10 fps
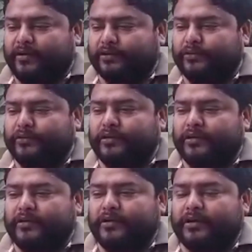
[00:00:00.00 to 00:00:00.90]
গত
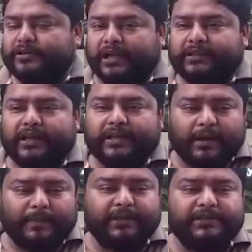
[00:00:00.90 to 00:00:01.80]
সাত
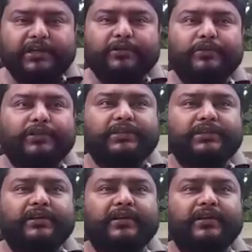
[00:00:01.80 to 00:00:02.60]
তারিখে আমাদের শিলিগুড়িতে যে